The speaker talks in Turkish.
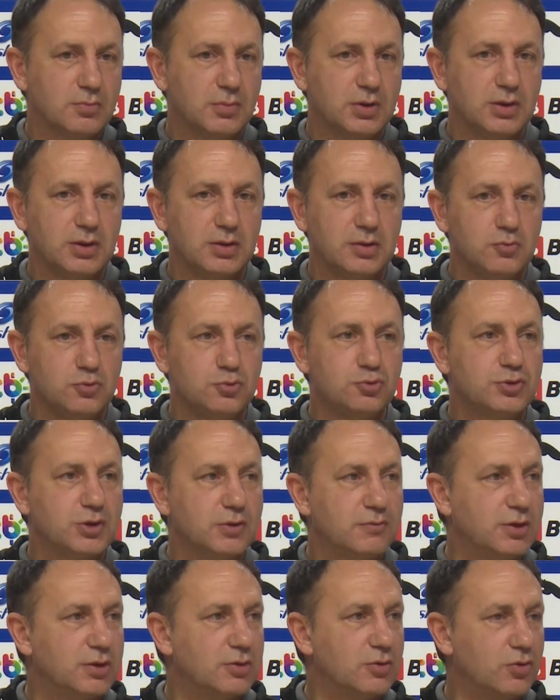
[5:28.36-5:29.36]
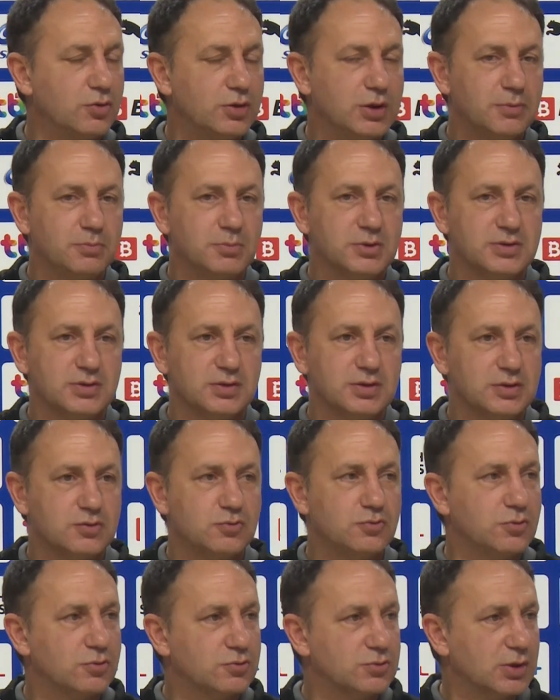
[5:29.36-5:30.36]
e, üst seviyede oynanmasını
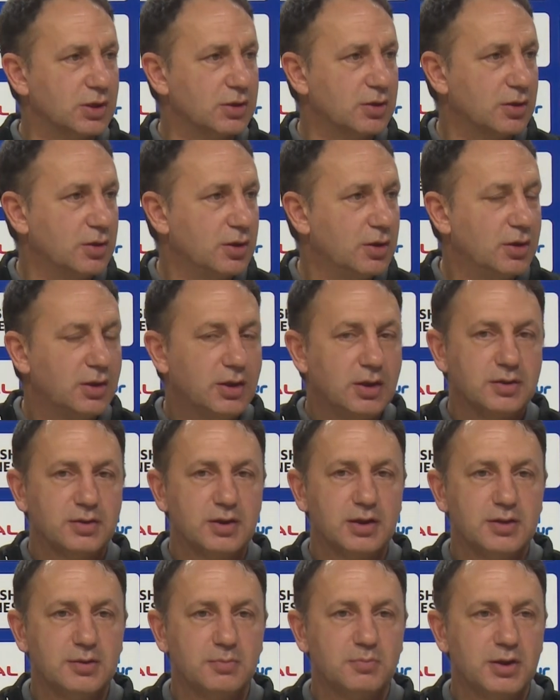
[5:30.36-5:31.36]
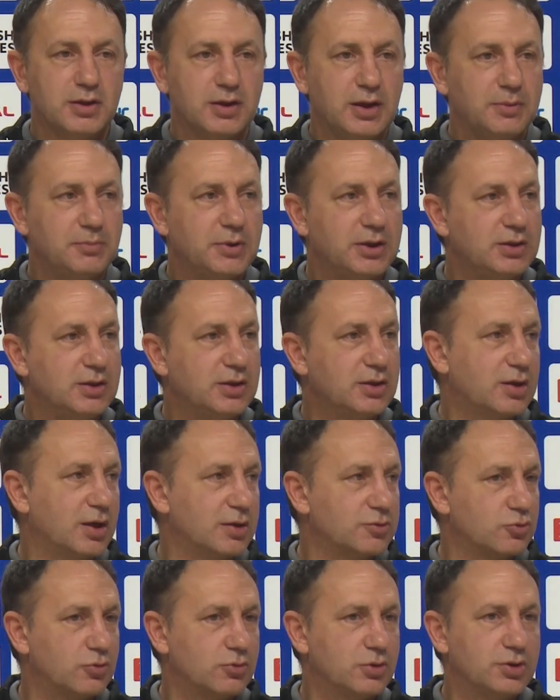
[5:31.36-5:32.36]
istiyorsak takımları hem en iyi
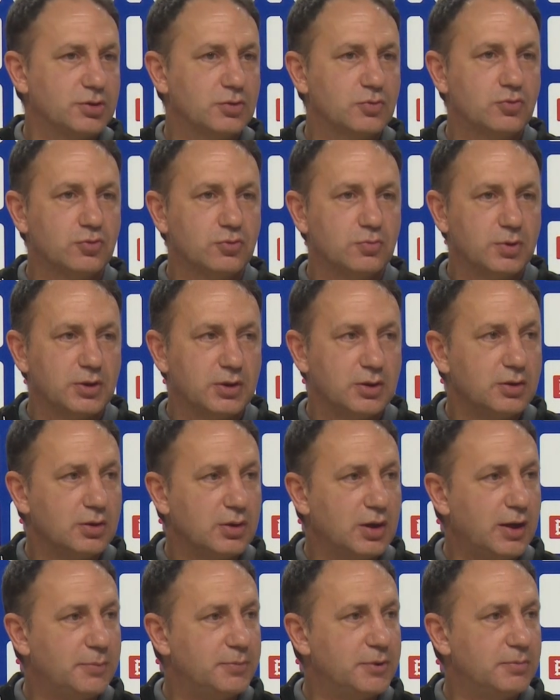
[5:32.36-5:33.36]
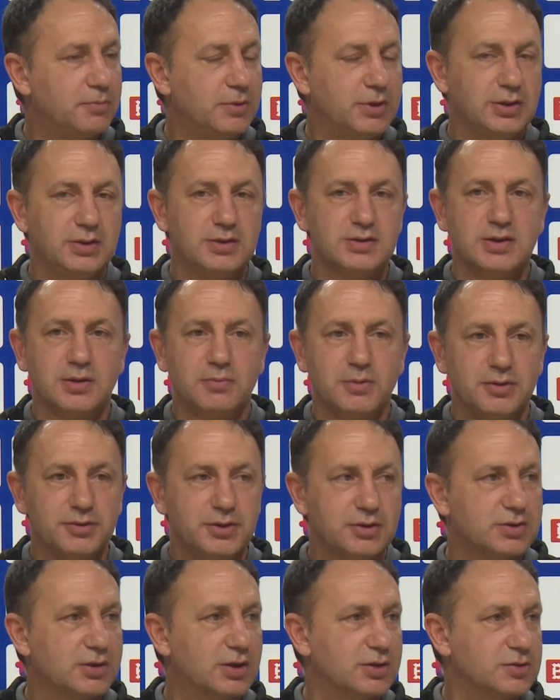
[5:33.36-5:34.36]
kadrolarını kurmayı hem de belli
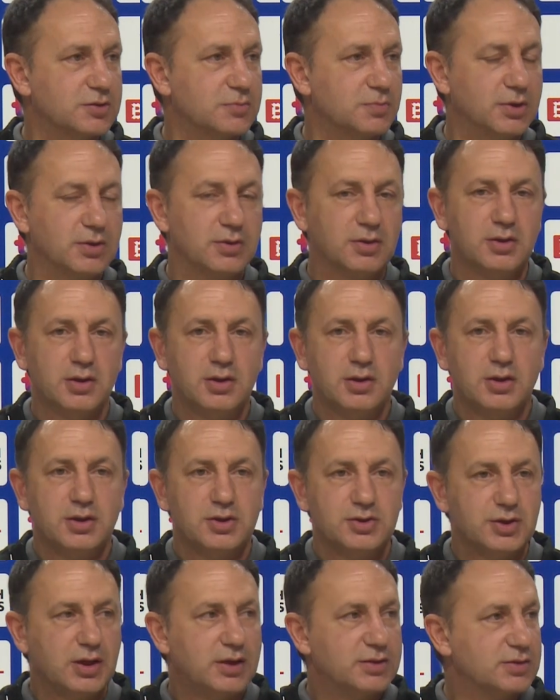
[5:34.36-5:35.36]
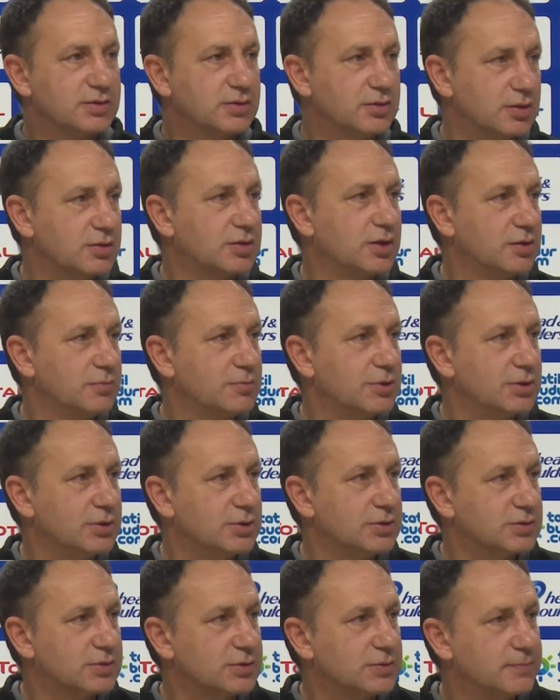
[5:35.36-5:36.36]
zamanda çalışma şansını da
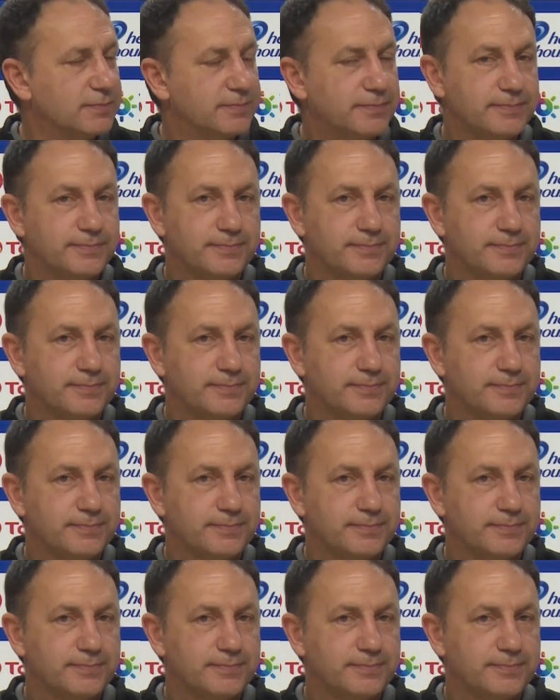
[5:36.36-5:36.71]
tanımalıyız.